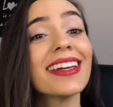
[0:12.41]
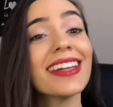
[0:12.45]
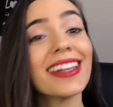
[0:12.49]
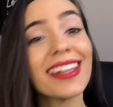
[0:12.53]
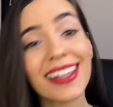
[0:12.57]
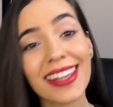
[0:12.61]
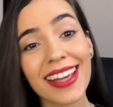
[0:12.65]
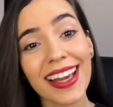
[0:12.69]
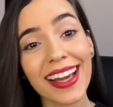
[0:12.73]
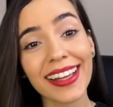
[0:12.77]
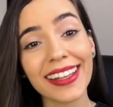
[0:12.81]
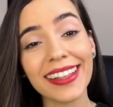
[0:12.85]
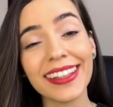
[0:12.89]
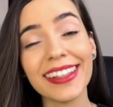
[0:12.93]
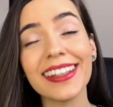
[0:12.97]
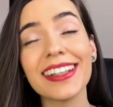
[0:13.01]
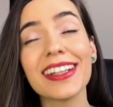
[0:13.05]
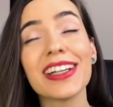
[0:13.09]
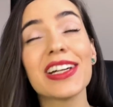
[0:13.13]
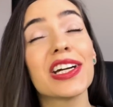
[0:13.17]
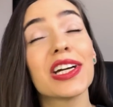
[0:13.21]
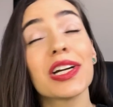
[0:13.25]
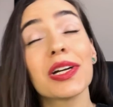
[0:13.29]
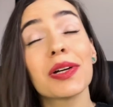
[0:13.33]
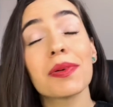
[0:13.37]
E aí,
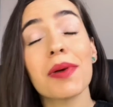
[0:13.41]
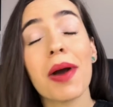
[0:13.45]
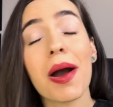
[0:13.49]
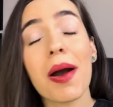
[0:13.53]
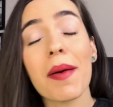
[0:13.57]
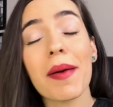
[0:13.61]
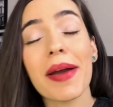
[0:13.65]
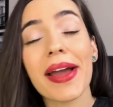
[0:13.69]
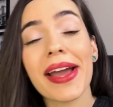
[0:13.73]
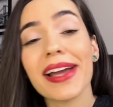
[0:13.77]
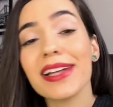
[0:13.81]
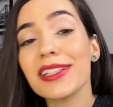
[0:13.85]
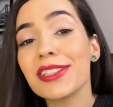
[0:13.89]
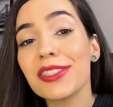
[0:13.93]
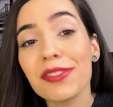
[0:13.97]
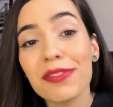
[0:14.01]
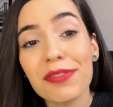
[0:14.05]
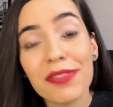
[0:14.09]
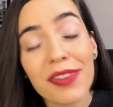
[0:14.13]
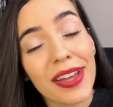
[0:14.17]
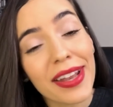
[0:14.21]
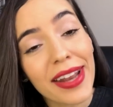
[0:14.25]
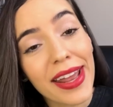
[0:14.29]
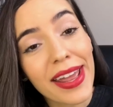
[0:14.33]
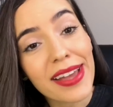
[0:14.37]
qual é a
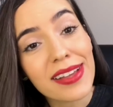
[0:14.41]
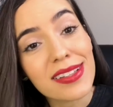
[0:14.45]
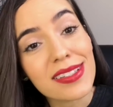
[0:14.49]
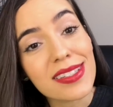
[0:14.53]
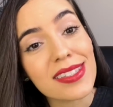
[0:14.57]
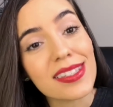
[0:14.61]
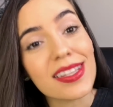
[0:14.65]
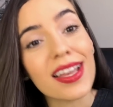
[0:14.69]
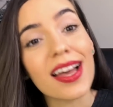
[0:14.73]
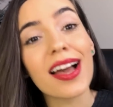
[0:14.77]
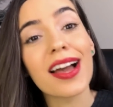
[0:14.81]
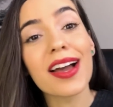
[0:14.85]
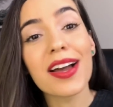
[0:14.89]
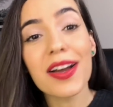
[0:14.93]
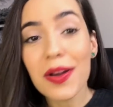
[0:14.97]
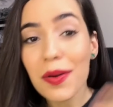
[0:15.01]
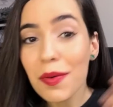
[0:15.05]
diferença?